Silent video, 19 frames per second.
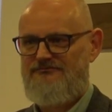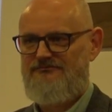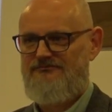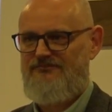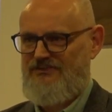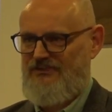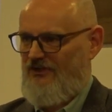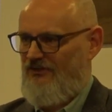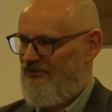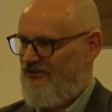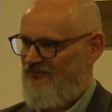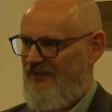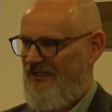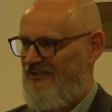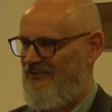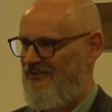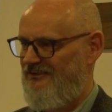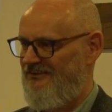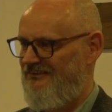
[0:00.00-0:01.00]
Wciąż
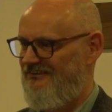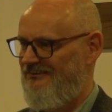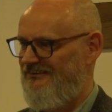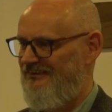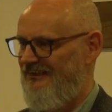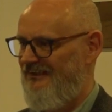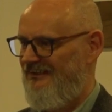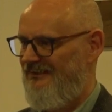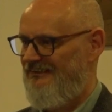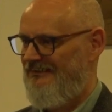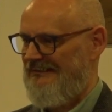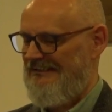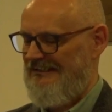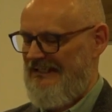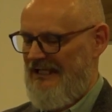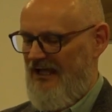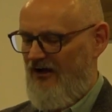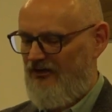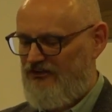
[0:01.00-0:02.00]
świeci.
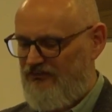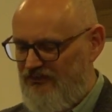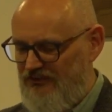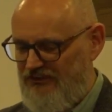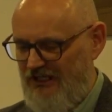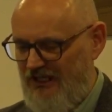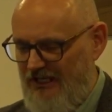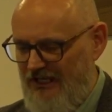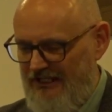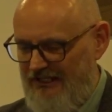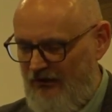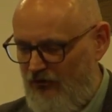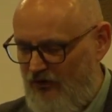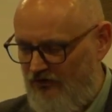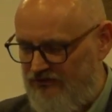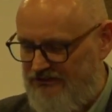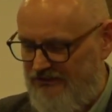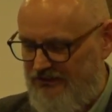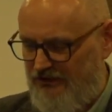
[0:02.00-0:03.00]
Oczywiście
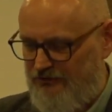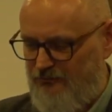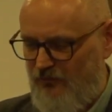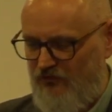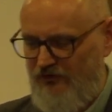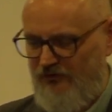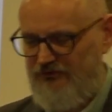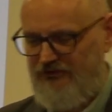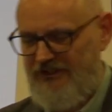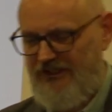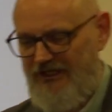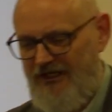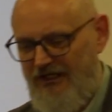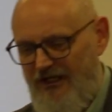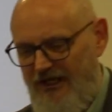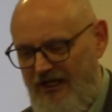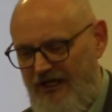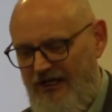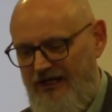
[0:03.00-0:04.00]
naukowcy też mówią, że
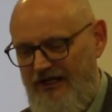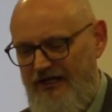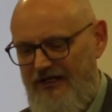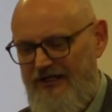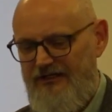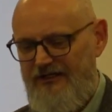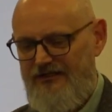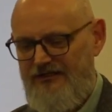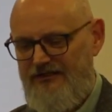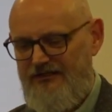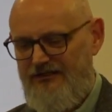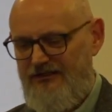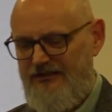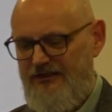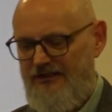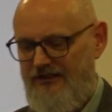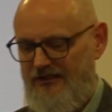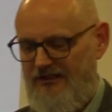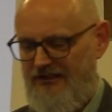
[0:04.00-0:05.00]
e, e,
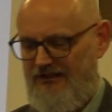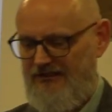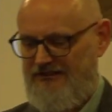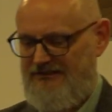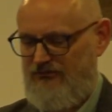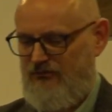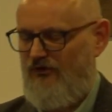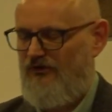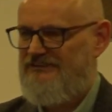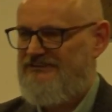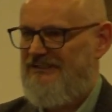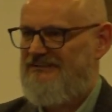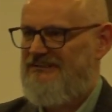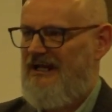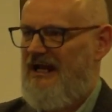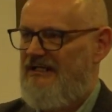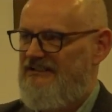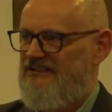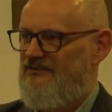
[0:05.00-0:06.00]
Słońce
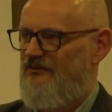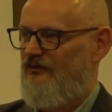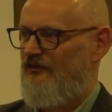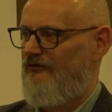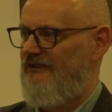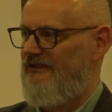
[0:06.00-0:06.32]
traci swoją